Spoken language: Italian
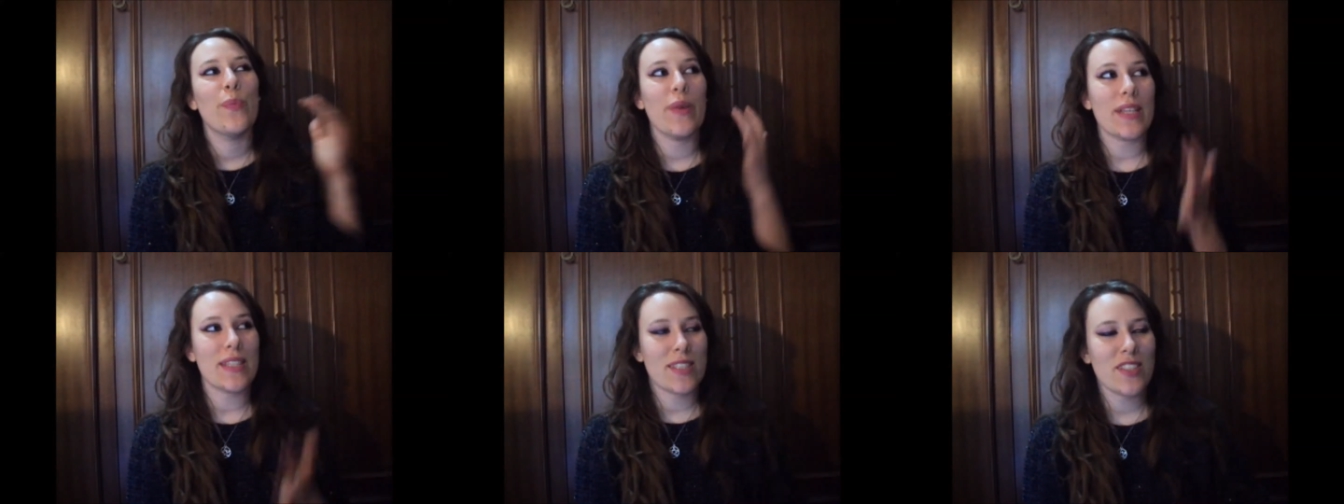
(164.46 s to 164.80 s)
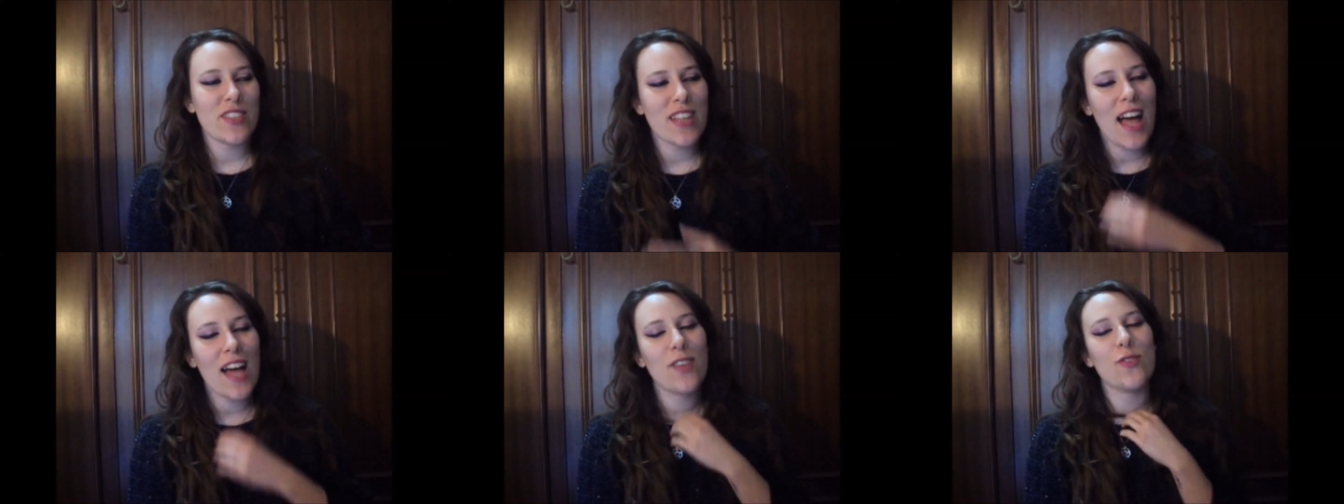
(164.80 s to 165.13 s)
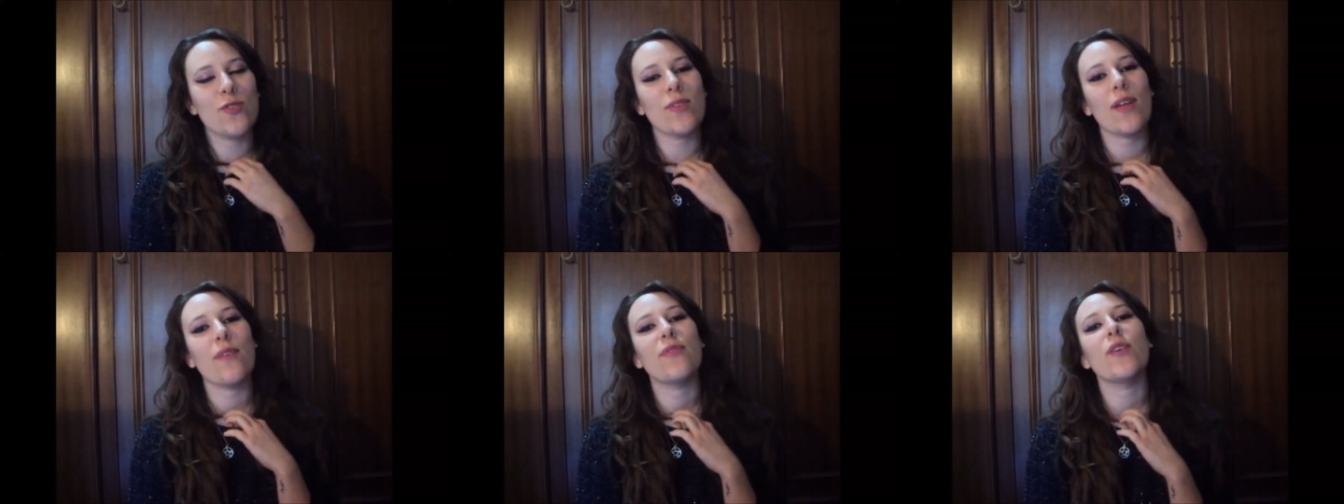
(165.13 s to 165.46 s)
un
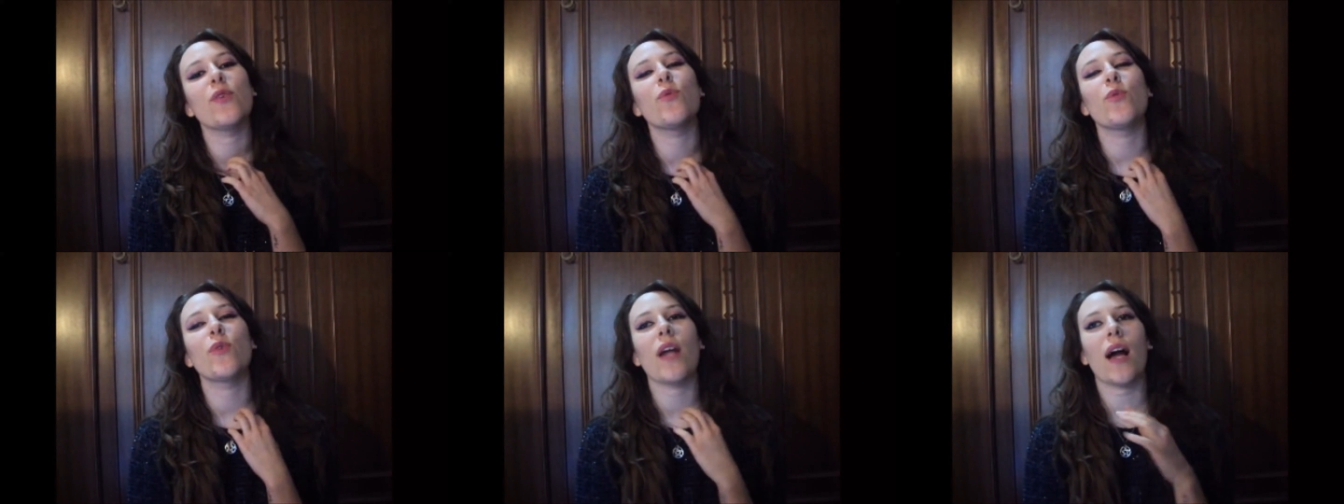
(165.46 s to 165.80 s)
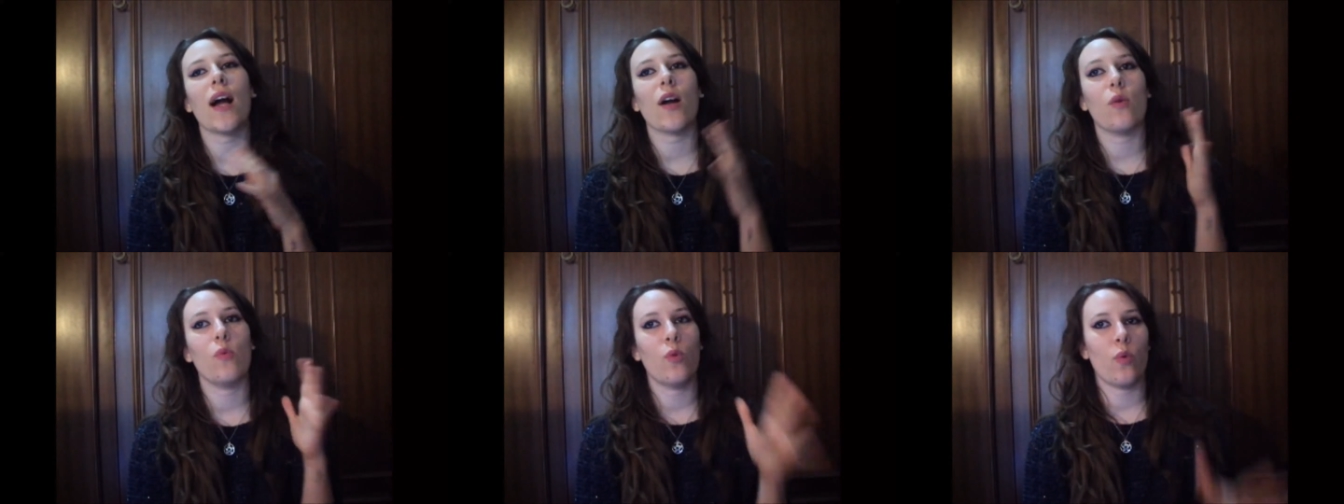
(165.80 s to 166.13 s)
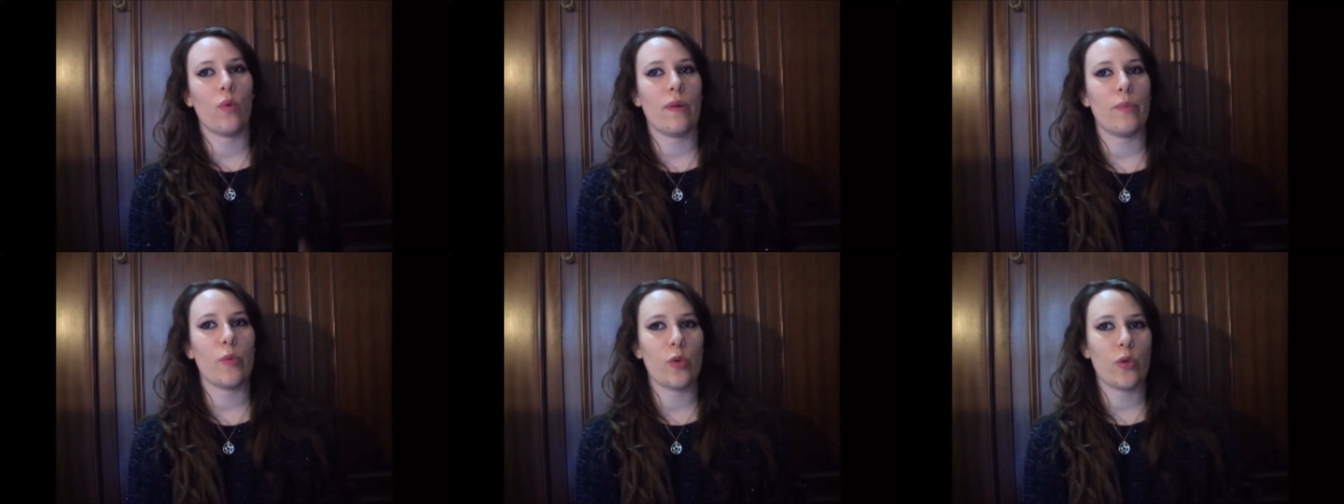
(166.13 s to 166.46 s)
personaggio, una figura
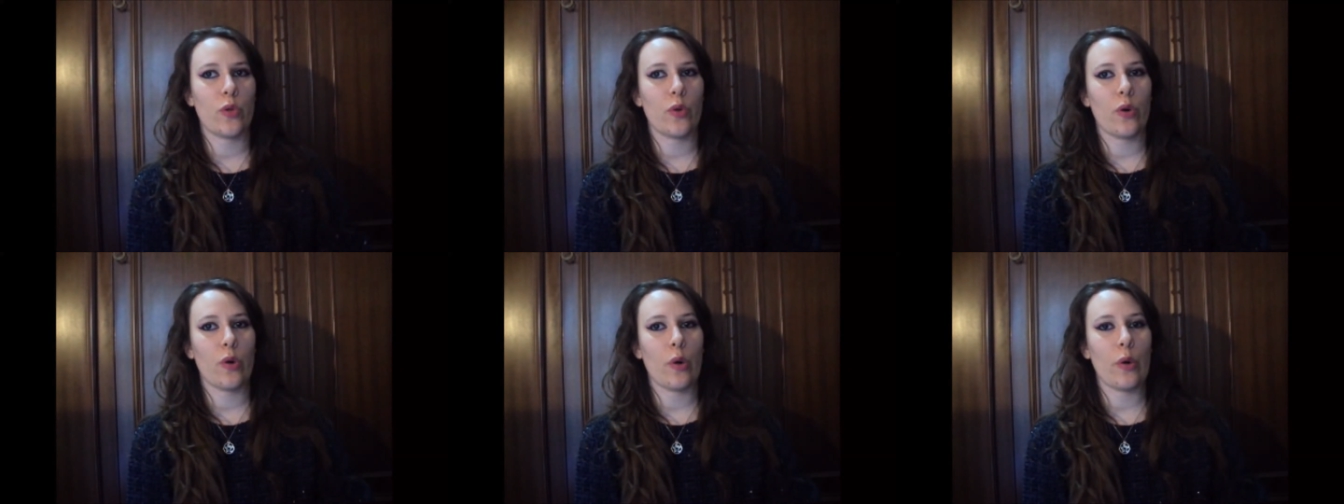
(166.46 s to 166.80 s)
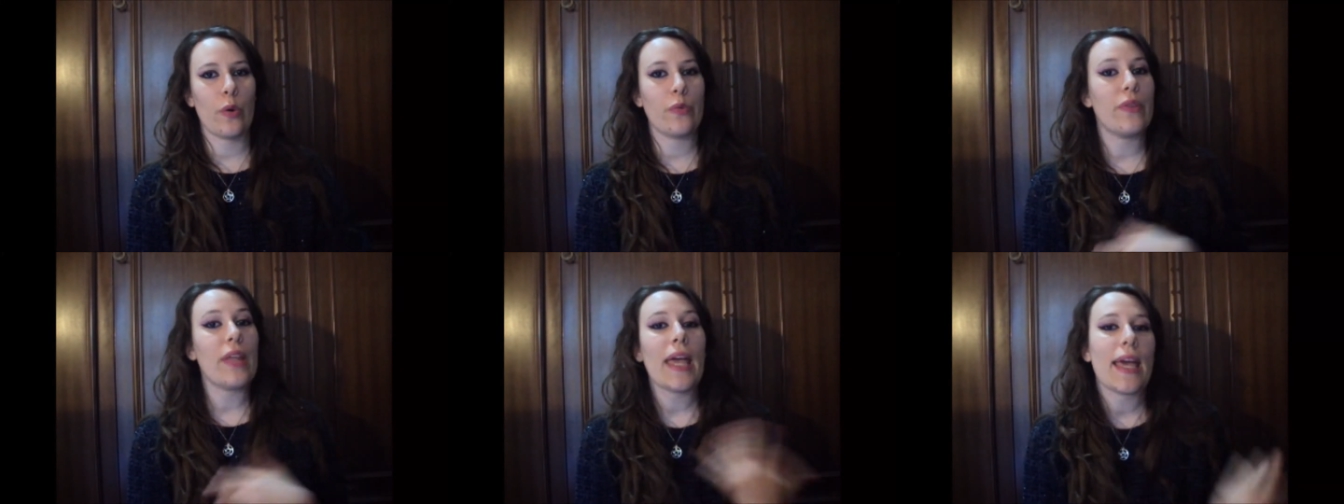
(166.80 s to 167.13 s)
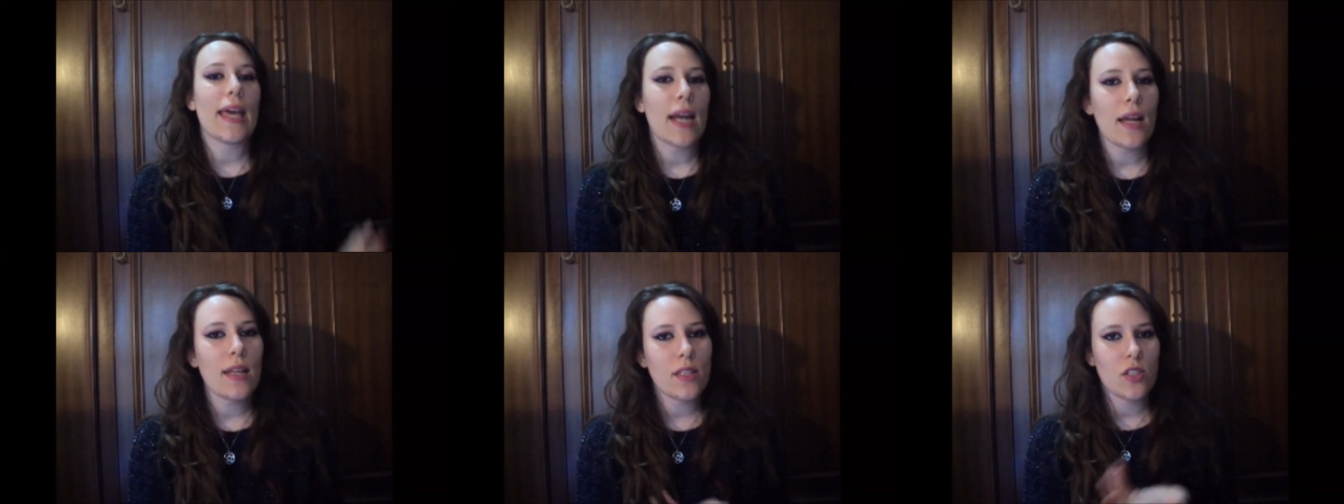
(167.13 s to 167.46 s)
comunque molto
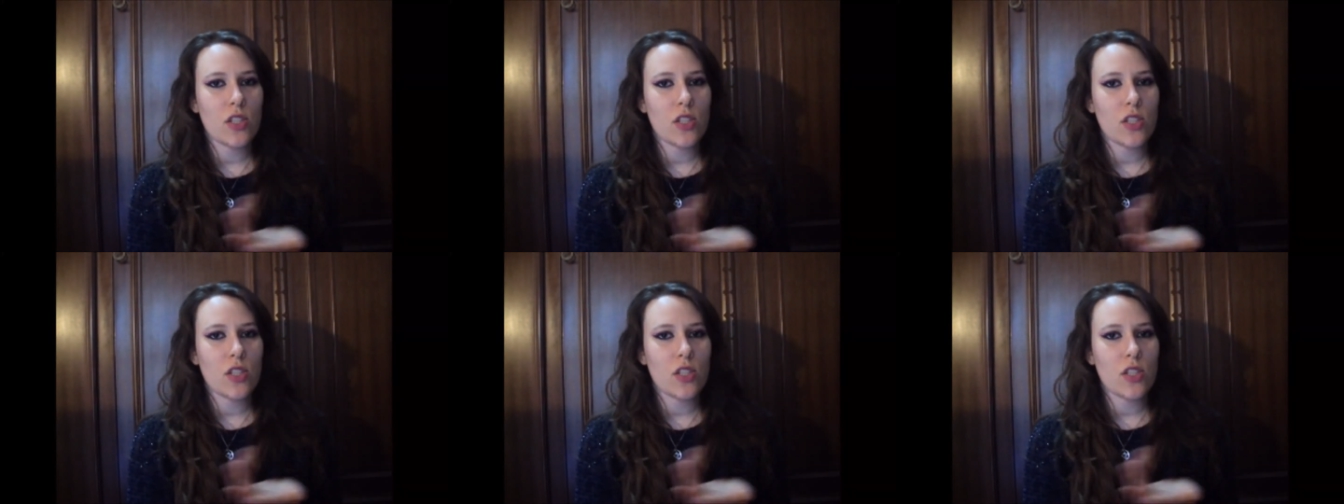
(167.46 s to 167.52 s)
nera,